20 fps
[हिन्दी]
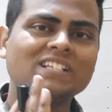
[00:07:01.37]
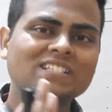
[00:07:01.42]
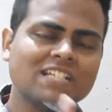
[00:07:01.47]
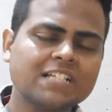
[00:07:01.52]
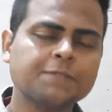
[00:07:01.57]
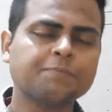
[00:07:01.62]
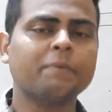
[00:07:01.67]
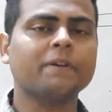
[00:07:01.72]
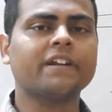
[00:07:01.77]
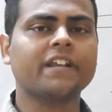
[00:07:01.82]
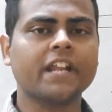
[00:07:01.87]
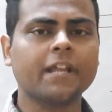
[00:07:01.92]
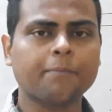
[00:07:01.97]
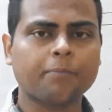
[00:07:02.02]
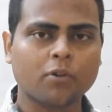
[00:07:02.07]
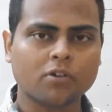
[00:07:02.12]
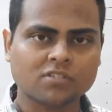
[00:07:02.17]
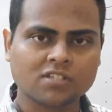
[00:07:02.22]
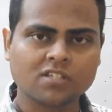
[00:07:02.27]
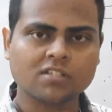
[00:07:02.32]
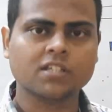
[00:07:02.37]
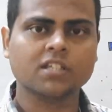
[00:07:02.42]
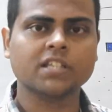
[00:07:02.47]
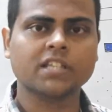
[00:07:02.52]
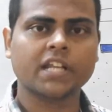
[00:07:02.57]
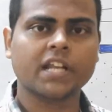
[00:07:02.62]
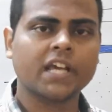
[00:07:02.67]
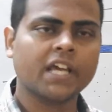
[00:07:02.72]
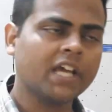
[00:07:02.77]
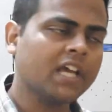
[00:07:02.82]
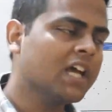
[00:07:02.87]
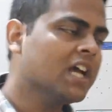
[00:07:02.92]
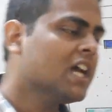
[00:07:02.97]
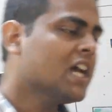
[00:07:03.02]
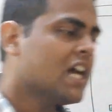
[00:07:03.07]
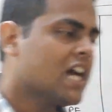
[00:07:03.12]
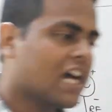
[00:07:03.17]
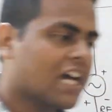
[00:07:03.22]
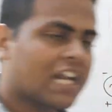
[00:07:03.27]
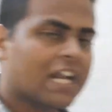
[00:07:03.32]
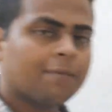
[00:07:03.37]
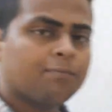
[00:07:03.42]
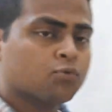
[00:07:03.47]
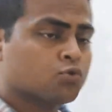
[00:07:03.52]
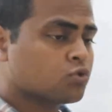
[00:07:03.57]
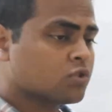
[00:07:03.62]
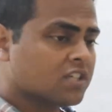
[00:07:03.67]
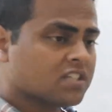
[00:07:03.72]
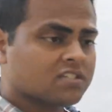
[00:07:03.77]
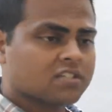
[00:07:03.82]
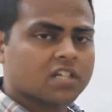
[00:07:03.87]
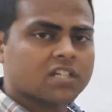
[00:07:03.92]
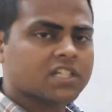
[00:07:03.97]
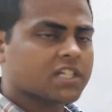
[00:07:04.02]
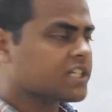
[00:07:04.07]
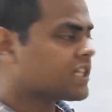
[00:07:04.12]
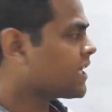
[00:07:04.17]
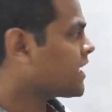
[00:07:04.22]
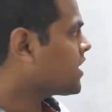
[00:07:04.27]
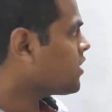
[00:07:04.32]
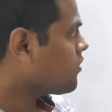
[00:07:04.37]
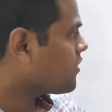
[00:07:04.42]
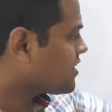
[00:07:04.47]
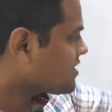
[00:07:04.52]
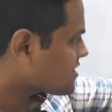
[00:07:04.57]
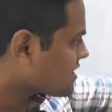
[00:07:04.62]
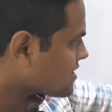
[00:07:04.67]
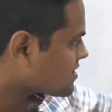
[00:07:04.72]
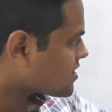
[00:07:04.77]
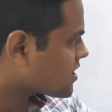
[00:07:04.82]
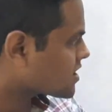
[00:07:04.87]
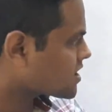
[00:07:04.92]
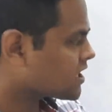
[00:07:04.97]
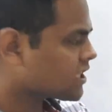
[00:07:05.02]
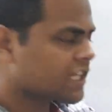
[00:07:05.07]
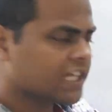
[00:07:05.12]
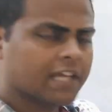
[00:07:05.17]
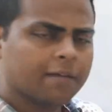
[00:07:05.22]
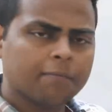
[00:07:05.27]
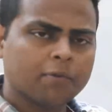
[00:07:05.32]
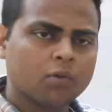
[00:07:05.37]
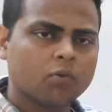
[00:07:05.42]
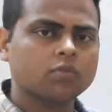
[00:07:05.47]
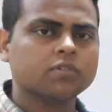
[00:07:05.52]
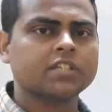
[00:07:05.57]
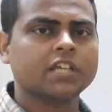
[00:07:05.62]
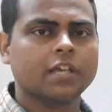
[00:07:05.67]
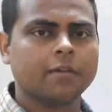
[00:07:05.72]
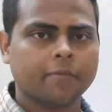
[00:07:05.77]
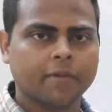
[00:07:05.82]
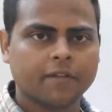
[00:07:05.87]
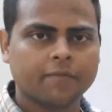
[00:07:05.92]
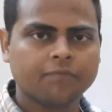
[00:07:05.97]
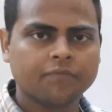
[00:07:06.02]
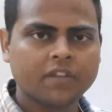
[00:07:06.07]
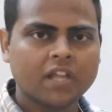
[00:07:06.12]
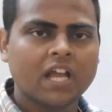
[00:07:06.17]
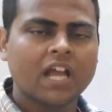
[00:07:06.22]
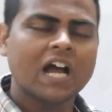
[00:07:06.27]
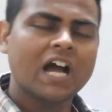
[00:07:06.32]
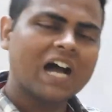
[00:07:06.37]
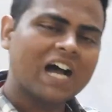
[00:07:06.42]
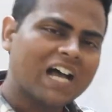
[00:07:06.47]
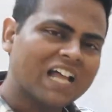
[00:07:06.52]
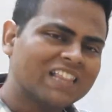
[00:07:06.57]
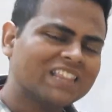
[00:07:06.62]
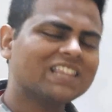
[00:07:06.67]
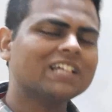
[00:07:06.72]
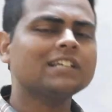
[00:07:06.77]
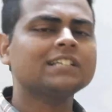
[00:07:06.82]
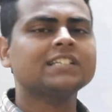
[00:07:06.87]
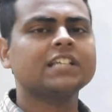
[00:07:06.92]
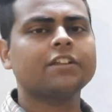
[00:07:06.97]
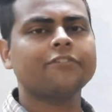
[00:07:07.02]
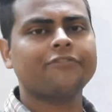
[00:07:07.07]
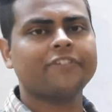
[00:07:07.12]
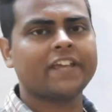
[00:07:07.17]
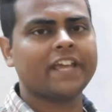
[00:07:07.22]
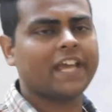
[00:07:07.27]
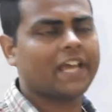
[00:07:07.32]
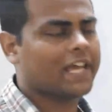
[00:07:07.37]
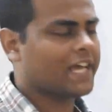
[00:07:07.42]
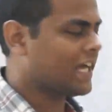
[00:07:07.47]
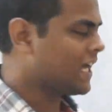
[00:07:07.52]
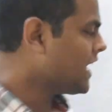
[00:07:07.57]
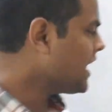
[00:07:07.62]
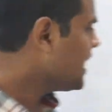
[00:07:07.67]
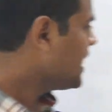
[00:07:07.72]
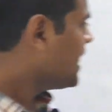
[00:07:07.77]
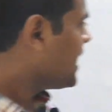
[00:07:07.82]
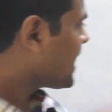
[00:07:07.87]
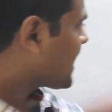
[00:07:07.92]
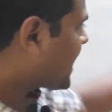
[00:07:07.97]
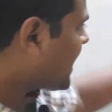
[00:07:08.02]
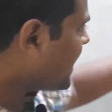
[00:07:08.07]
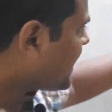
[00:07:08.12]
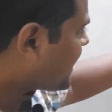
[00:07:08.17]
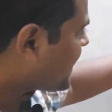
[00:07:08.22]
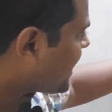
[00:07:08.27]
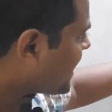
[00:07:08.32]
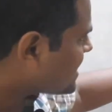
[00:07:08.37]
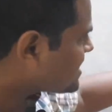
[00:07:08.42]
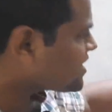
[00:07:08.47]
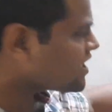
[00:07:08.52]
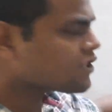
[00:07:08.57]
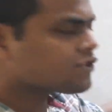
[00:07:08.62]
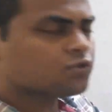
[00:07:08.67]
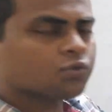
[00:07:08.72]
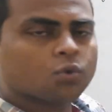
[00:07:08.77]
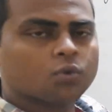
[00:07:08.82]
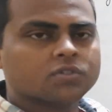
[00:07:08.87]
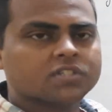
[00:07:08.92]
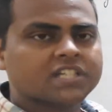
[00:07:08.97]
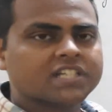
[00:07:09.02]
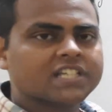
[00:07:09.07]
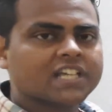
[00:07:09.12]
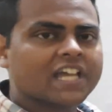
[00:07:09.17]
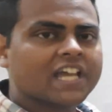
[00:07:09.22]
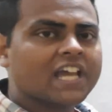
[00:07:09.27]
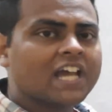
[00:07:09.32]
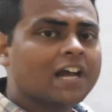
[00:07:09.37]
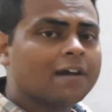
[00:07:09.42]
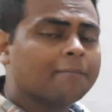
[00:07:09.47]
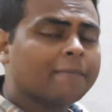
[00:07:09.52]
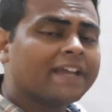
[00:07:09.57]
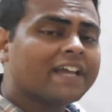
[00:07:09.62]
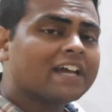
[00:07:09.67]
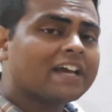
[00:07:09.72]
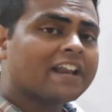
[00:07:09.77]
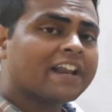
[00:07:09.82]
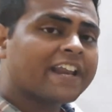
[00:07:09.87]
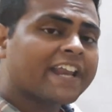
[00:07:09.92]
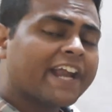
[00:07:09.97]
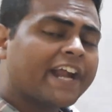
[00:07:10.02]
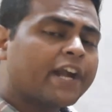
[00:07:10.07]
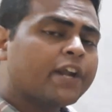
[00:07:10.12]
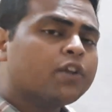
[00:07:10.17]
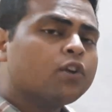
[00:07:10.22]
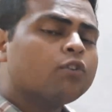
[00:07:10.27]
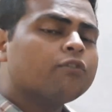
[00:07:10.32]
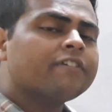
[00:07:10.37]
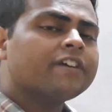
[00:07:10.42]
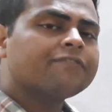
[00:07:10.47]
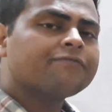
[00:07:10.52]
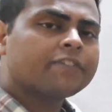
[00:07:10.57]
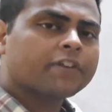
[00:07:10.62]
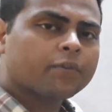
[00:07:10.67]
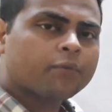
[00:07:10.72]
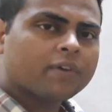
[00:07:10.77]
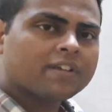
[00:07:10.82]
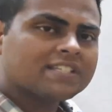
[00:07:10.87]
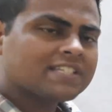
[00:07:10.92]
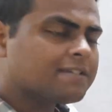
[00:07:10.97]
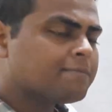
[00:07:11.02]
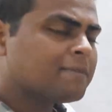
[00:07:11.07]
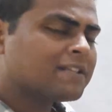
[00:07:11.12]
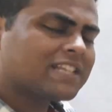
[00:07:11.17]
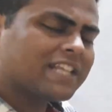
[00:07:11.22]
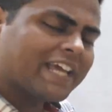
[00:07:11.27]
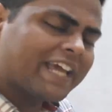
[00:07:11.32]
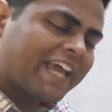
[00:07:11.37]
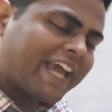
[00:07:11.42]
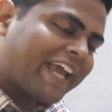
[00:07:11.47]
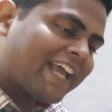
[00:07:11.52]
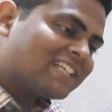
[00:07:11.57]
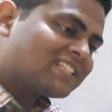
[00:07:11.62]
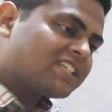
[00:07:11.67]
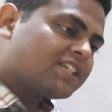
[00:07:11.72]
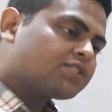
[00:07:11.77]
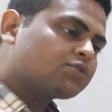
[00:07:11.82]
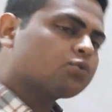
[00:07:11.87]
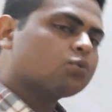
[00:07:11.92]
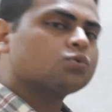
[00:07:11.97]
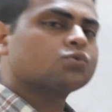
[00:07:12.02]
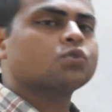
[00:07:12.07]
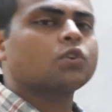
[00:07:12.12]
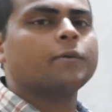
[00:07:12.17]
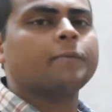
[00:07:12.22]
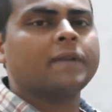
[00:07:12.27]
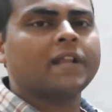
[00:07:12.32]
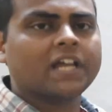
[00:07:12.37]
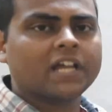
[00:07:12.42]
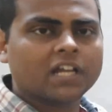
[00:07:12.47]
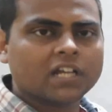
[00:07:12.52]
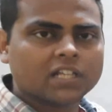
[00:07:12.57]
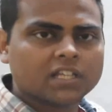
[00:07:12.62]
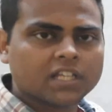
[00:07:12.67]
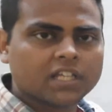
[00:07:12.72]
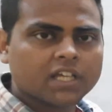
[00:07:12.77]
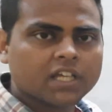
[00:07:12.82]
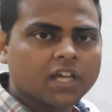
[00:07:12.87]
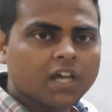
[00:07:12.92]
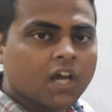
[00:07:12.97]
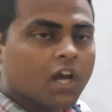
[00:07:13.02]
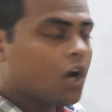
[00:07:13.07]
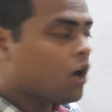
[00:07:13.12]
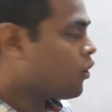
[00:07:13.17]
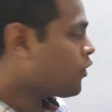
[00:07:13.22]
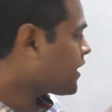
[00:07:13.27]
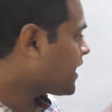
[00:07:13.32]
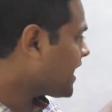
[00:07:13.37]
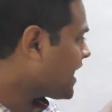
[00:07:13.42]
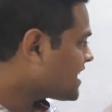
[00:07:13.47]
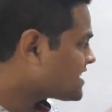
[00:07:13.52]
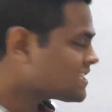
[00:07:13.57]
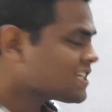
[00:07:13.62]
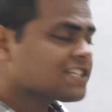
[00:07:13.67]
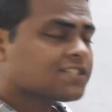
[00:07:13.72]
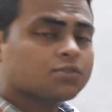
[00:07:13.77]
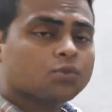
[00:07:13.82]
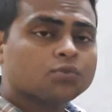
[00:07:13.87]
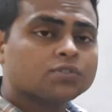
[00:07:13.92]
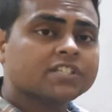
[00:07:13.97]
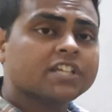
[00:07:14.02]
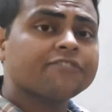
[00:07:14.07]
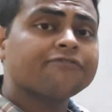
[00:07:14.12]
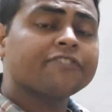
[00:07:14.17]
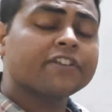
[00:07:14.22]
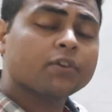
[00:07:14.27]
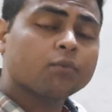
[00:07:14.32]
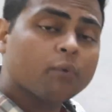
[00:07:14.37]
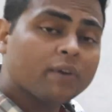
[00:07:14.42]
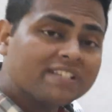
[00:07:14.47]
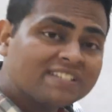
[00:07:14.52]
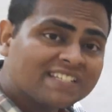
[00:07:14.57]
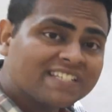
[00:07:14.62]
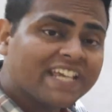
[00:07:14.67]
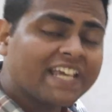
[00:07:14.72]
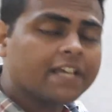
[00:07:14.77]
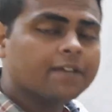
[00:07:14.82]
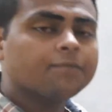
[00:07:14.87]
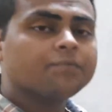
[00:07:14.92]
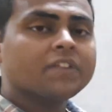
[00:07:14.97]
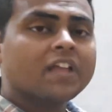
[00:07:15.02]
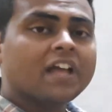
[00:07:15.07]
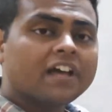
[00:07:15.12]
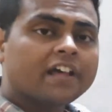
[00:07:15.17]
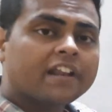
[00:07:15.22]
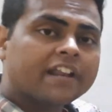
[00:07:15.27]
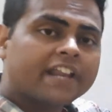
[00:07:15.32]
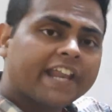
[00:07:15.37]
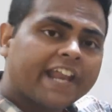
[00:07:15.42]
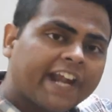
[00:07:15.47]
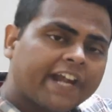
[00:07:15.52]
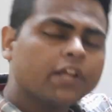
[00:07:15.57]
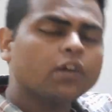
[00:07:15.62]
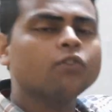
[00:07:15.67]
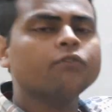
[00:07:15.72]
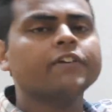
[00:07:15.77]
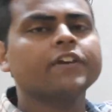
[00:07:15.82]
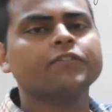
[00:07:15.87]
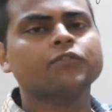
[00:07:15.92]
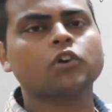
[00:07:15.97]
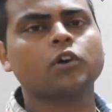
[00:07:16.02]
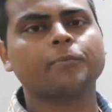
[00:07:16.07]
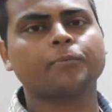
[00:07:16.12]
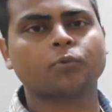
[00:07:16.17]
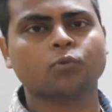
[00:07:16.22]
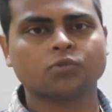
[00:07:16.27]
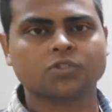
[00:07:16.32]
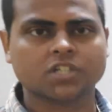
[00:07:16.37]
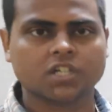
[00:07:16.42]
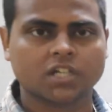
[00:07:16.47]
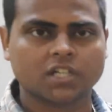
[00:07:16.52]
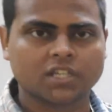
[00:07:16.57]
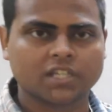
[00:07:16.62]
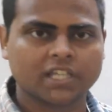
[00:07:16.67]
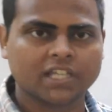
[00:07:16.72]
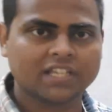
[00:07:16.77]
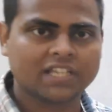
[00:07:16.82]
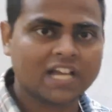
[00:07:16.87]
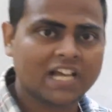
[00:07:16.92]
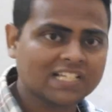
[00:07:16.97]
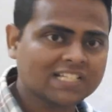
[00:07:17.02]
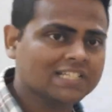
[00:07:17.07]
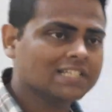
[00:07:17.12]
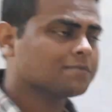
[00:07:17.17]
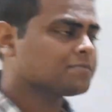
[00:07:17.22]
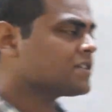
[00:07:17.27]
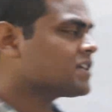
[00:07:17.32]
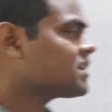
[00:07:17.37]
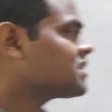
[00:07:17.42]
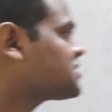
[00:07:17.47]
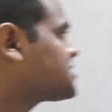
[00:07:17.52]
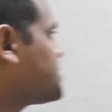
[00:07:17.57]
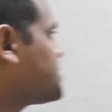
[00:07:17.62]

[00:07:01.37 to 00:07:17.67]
डीसी स्पटरिंग प्रोसेस की तरह है अगर आप उसका स्ट्रक्चर देखें और इसका स्ट्रक्चर देखें बिल्कुल सेम है अंतर सिर्फ ये है कि डीसी सोर्स की जगह हम एक रेडियो वेव फ्रिक्वेंसी मतलब एक एसी सोर्स को अप्लाई करते हैं और एसी सोर्स की फ्रिक्वेंसी रेडियो वेव को अप्रोच करती है ध्यान से समझिएगा